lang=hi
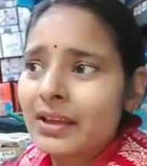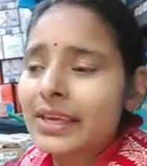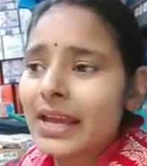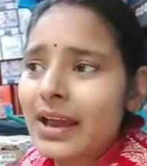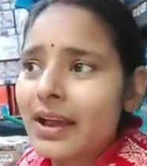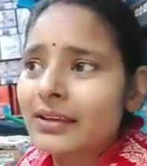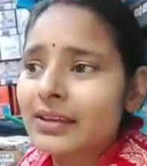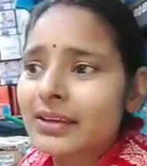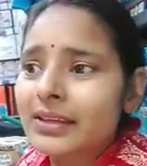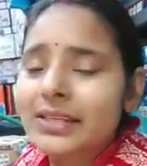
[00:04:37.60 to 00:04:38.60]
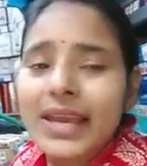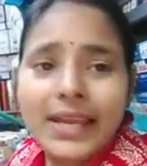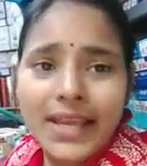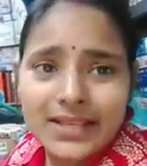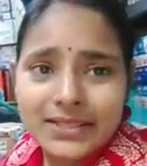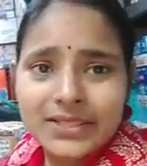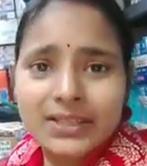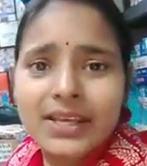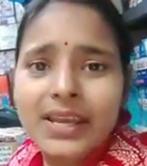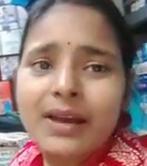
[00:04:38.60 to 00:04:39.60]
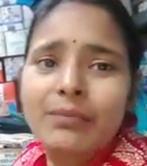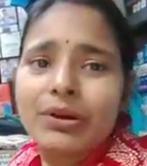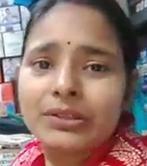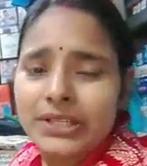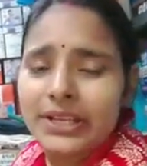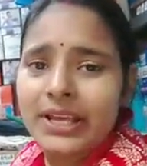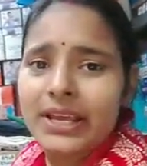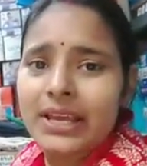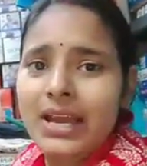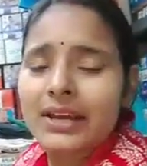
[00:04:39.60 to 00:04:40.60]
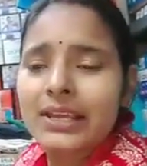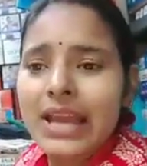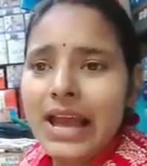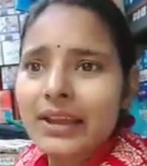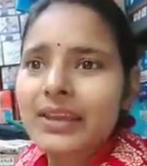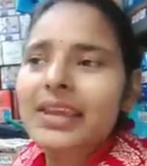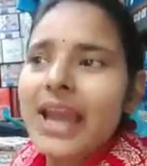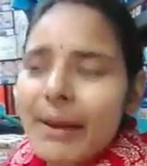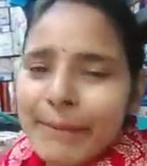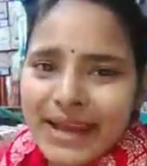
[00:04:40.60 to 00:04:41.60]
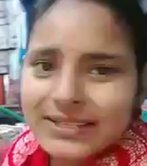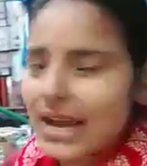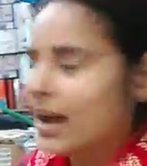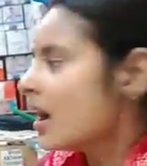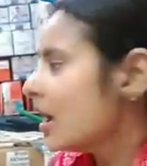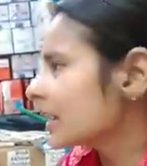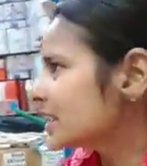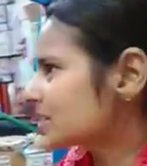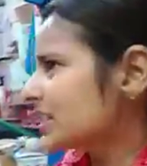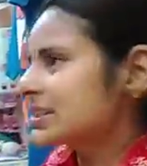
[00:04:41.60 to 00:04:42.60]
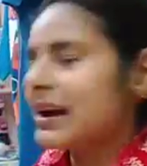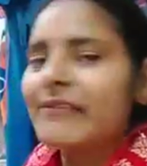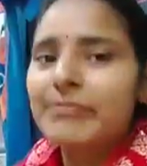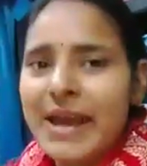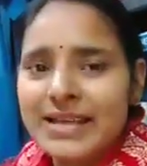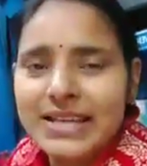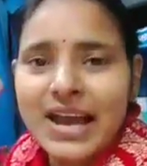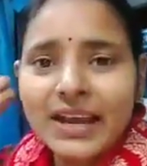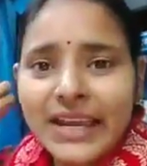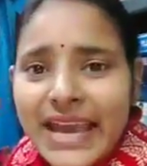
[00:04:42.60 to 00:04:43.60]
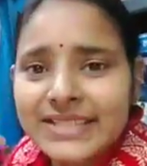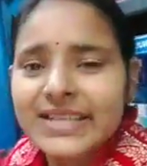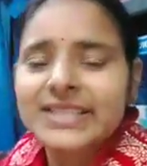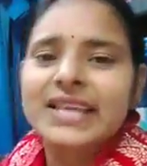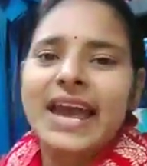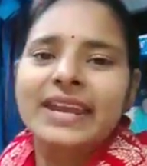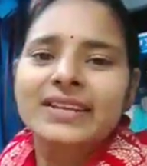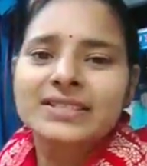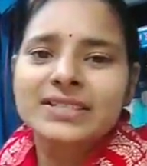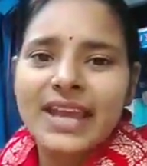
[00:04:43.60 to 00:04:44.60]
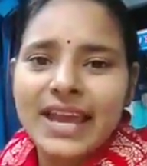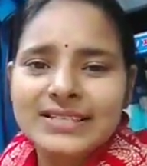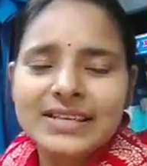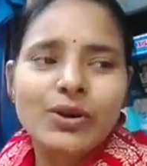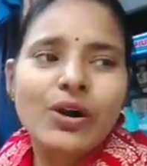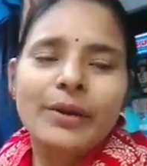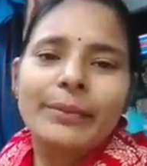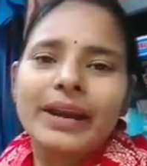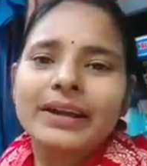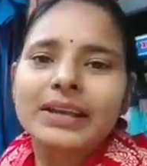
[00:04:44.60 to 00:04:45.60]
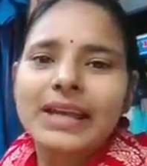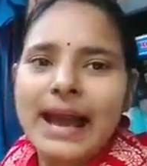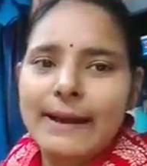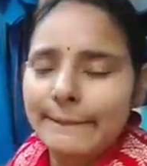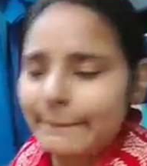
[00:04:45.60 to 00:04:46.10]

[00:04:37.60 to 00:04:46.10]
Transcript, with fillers: क्या क्या कैसी ज़िंदगी हम लोग जी रहे हैं यार क्या क्या पैसा किस चीज़ का पैसा कैसी साइंस कैसे गवर्नमेंट क्या